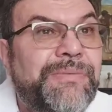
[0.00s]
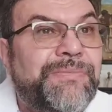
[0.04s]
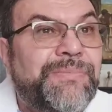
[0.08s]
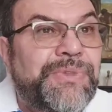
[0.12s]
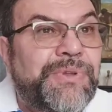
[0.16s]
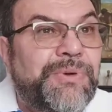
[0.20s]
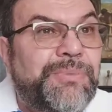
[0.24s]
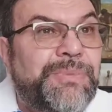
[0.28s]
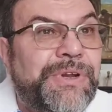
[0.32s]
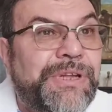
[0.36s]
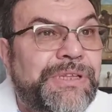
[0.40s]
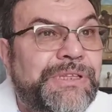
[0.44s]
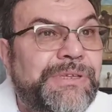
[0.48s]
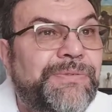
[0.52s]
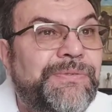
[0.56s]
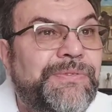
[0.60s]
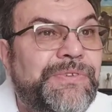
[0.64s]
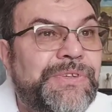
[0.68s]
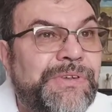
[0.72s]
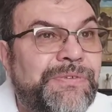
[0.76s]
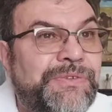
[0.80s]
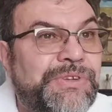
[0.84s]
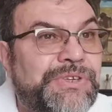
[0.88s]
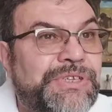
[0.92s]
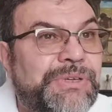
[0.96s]
но при этом
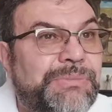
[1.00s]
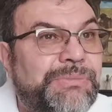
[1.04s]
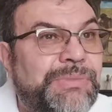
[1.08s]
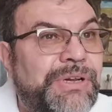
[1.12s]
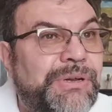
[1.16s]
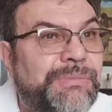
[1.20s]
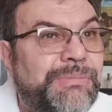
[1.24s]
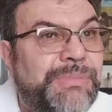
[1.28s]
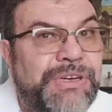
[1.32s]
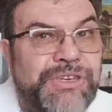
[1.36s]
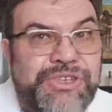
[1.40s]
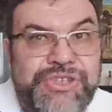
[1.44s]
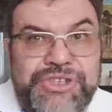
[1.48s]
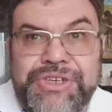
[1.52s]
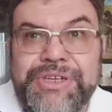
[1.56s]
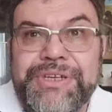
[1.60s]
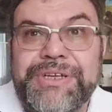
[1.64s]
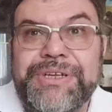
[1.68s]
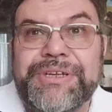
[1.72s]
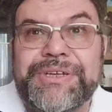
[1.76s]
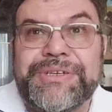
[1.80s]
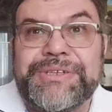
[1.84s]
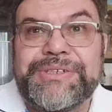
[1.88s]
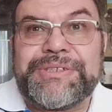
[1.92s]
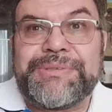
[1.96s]
все вишни были
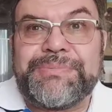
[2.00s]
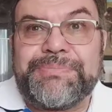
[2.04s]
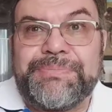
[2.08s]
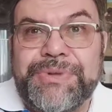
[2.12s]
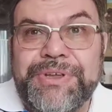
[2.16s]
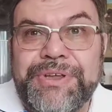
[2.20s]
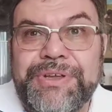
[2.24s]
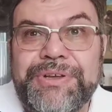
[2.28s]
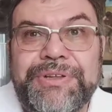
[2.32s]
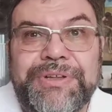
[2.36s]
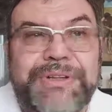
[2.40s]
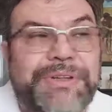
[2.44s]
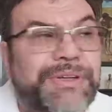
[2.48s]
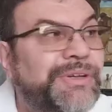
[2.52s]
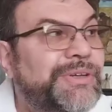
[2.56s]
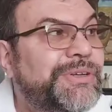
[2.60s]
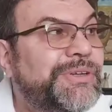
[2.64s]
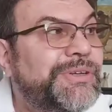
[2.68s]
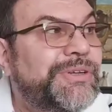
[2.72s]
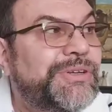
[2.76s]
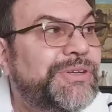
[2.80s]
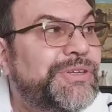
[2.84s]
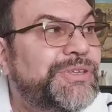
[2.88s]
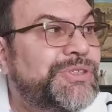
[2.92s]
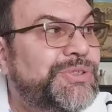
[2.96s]
большие, спелые,
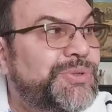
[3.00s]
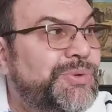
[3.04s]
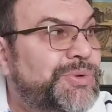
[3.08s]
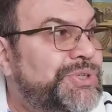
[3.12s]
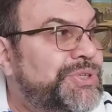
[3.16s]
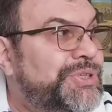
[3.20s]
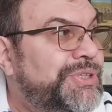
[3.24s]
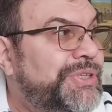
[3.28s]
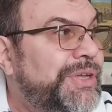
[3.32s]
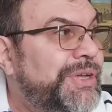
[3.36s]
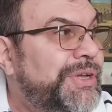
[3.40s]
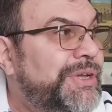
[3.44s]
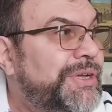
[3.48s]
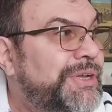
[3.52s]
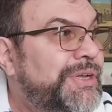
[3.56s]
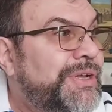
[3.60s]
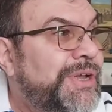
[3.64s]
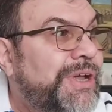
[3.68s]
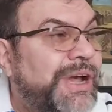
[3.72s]
сочные.